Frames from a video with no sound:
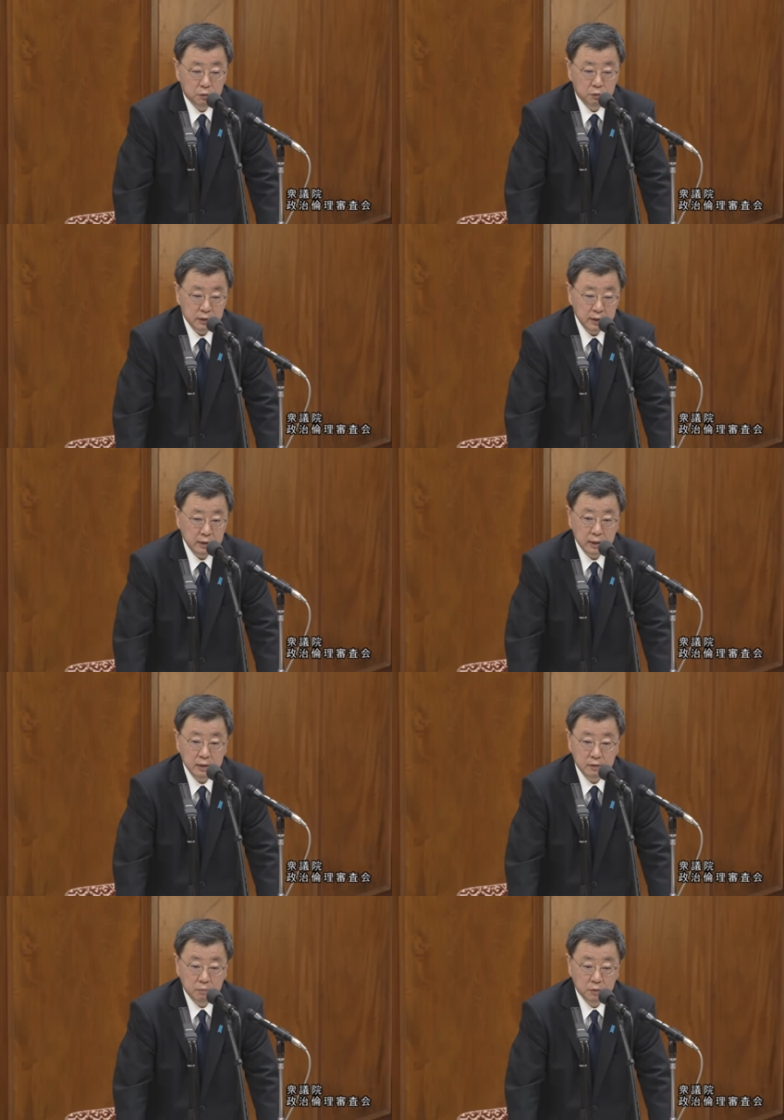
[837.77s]
で、
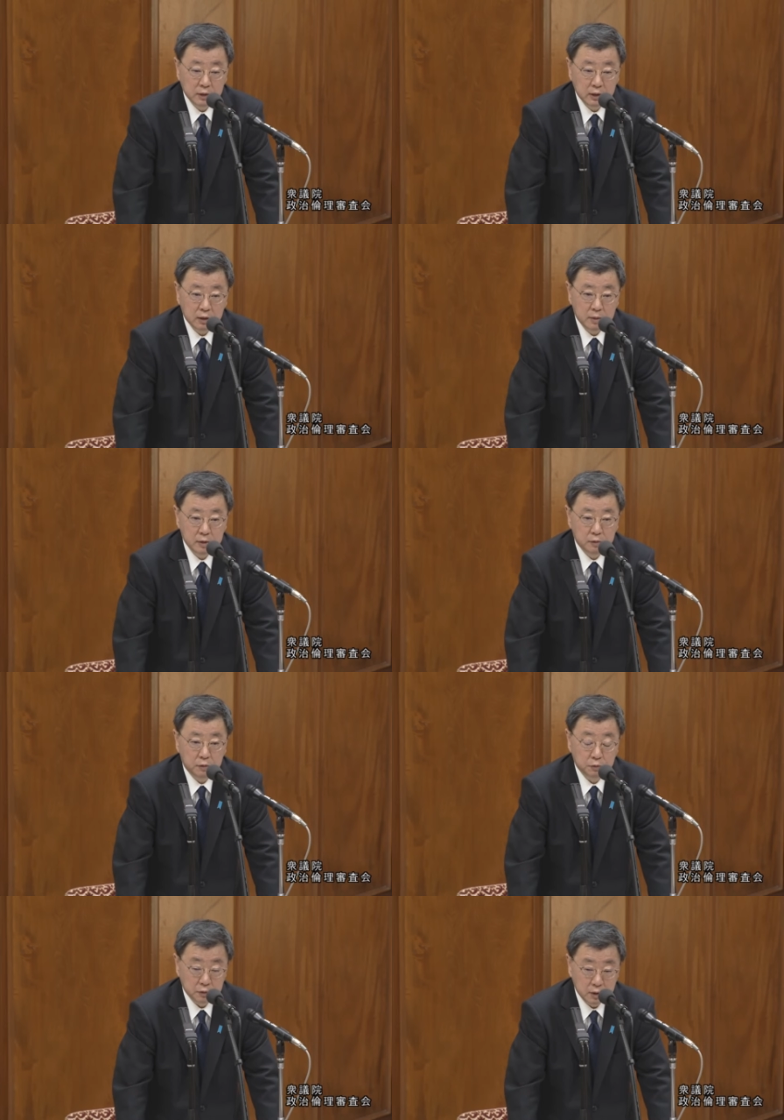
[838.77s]
えー
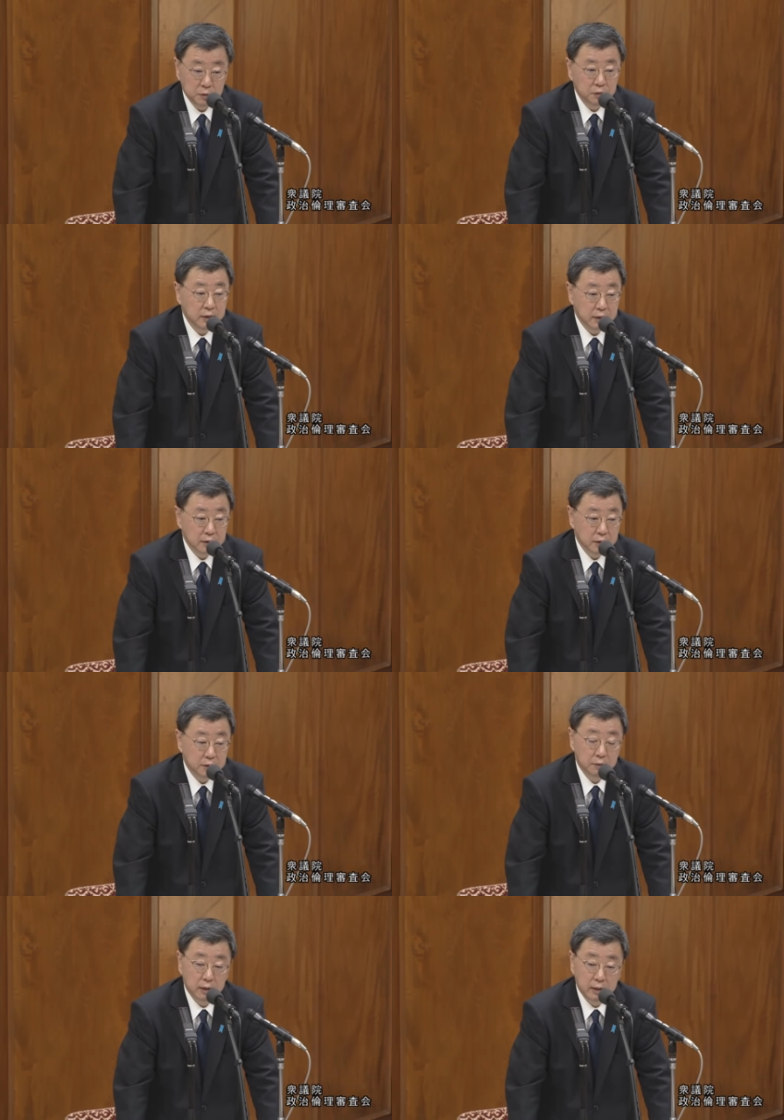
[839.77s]
詳細に
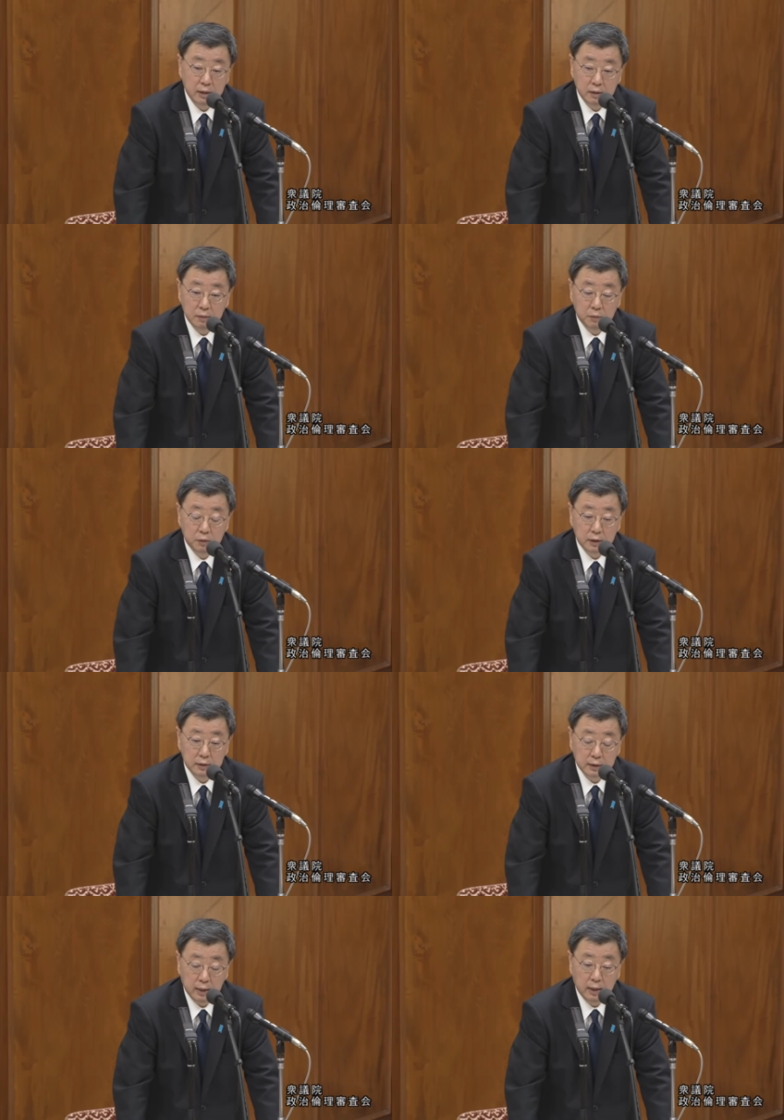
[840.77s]
関しては申し上げてますとお
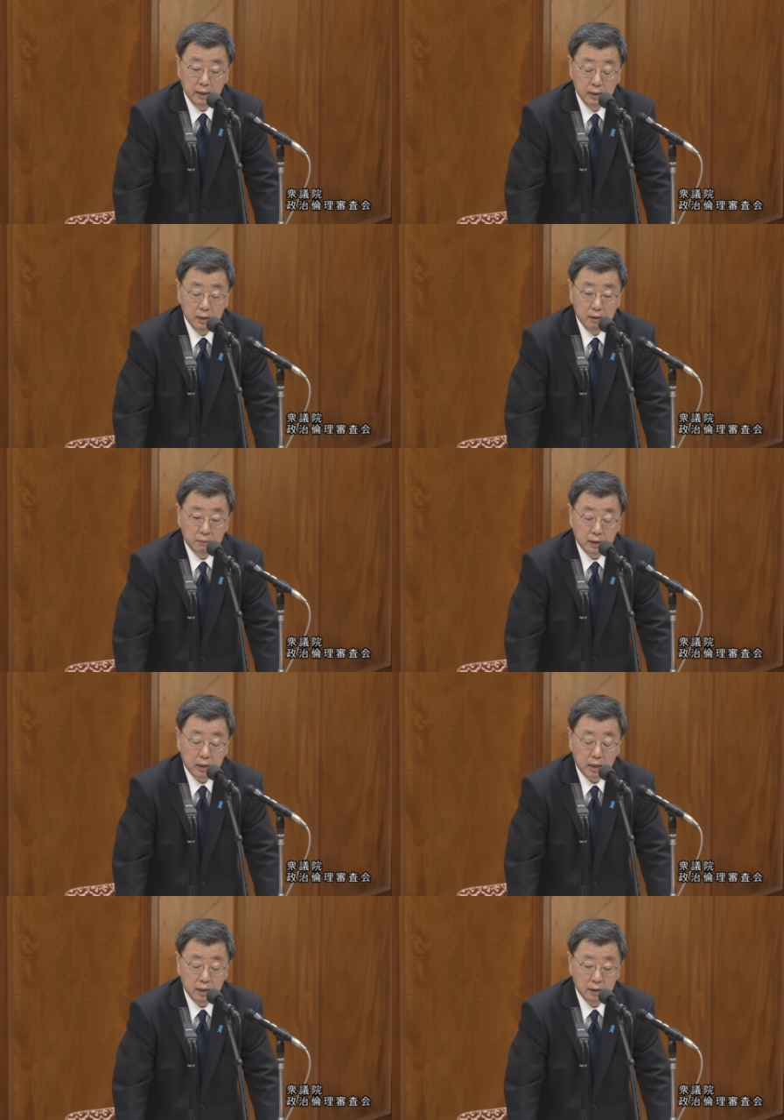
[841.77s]
り、手元にですね、
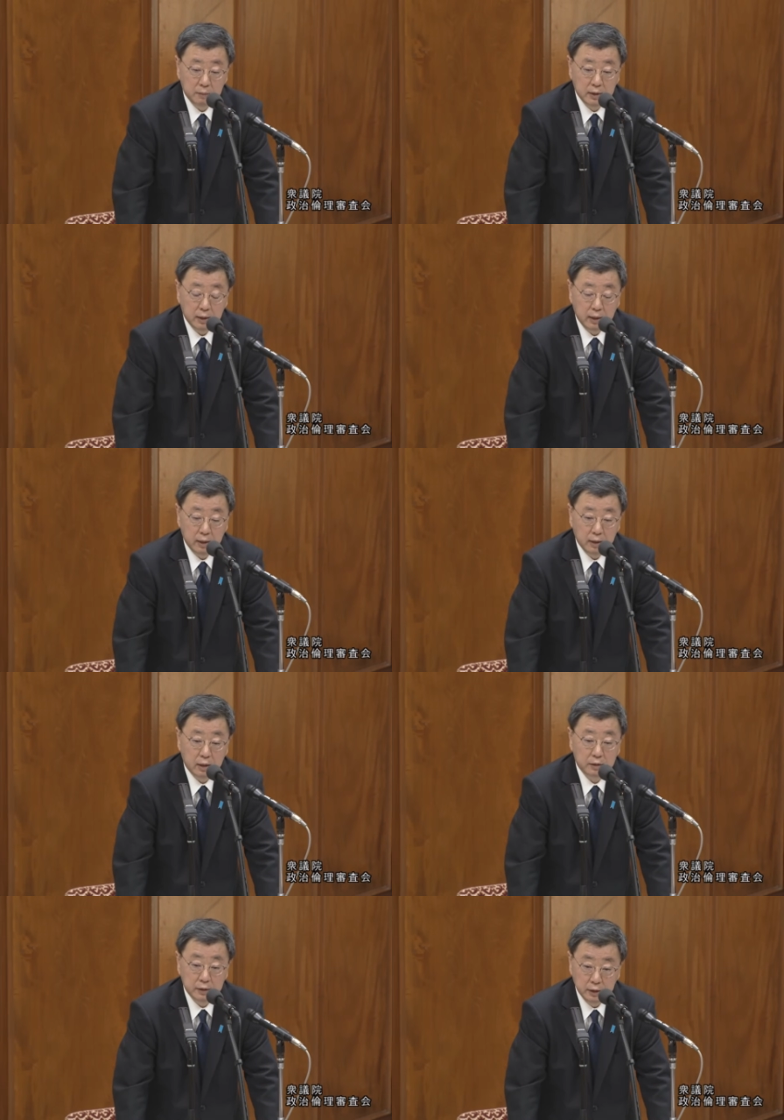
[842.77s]
資料がないもんで
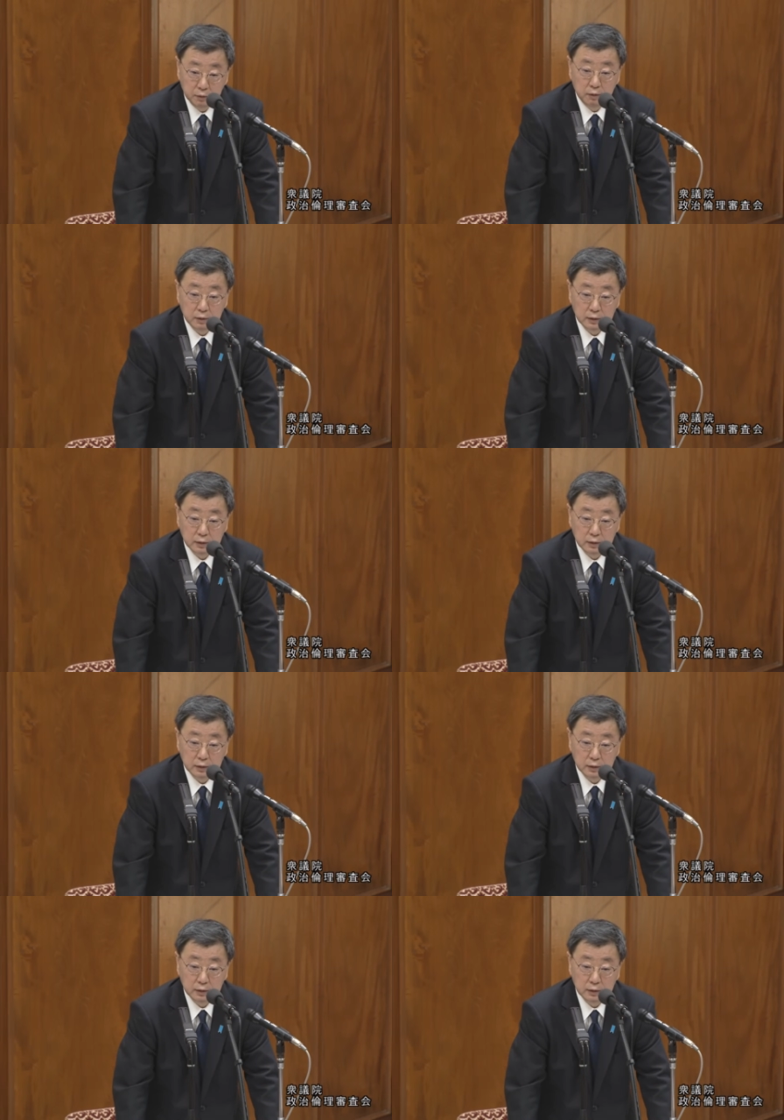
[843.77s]
すから、